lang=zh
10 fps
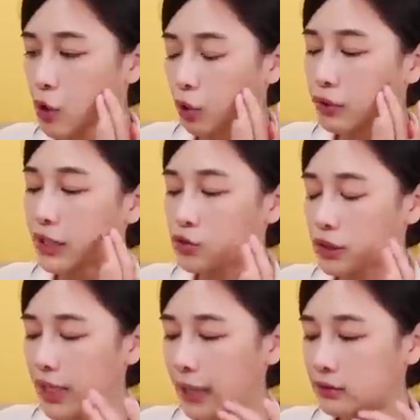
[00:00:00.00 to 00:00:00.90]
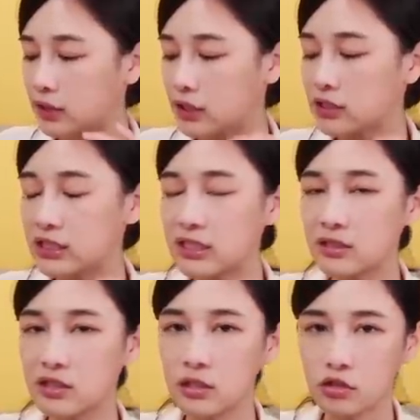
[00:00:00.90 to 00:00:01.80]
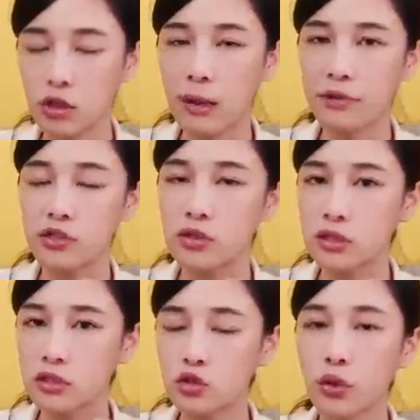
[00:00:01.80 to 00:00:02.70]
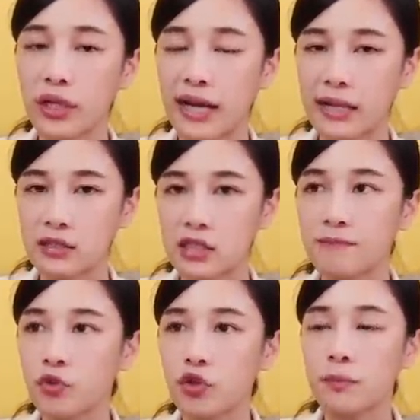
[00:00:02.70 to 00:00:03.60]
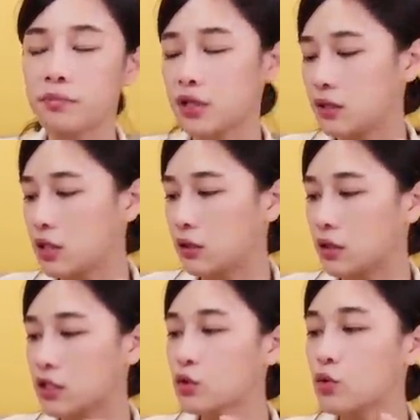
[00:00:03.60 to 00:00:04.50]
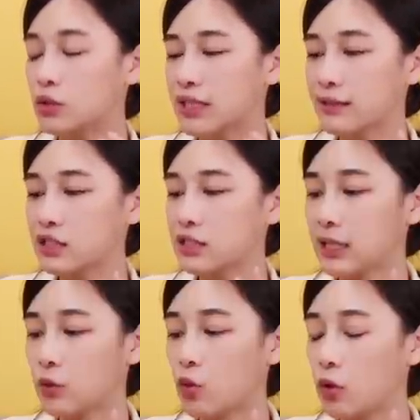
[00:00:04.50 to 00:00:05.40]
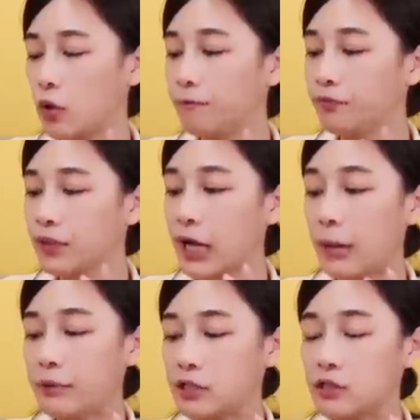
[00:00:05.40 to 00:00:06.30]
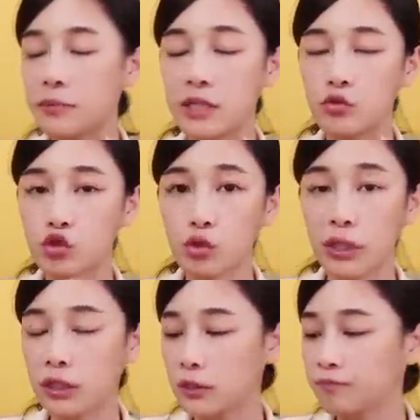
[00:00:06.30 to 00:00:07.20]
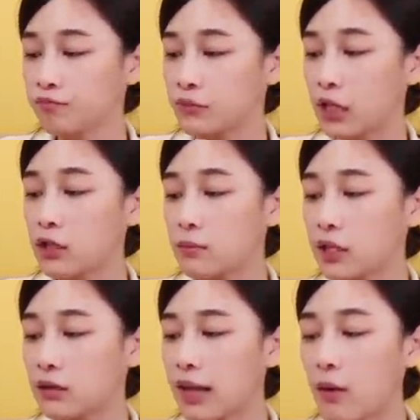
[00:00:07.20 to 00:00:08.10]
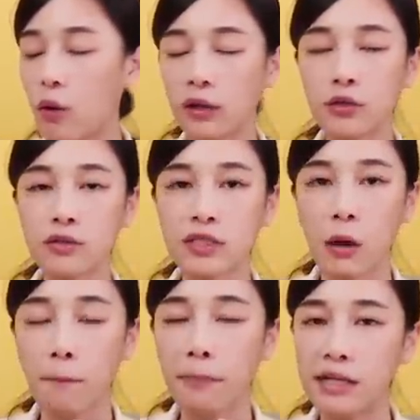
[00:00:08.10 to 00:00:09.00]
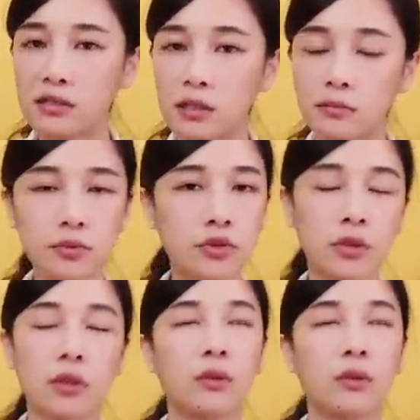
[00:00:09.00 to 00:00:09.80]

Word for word: 我不太确定它，你现制的时候它皮究竟是脆的还是有点偏硬的。可是因为我现在气炸过后，它的皮是偏脆的，然后里面蛋黄又是那种半生不熟的。